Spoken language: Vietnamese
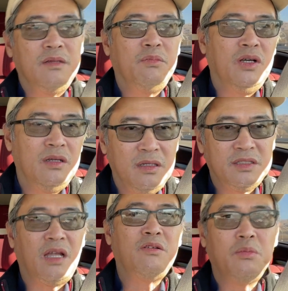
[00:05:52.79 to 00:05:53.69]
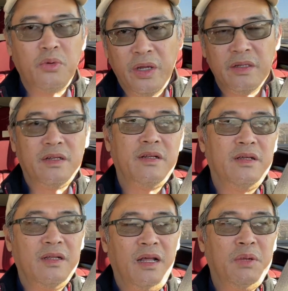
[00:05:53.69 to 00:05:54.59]
mà sour bread
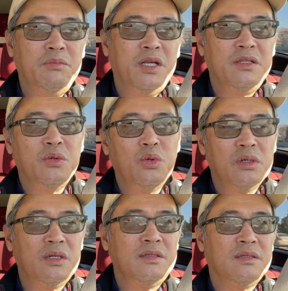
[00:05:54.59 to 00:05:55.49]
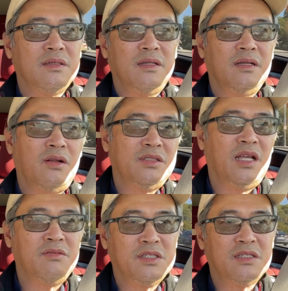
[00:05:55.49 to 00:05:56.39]
là bánh mì chua đó ở
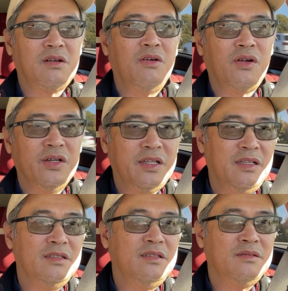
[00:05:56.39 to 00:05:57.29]
San Francisco nổi tiếng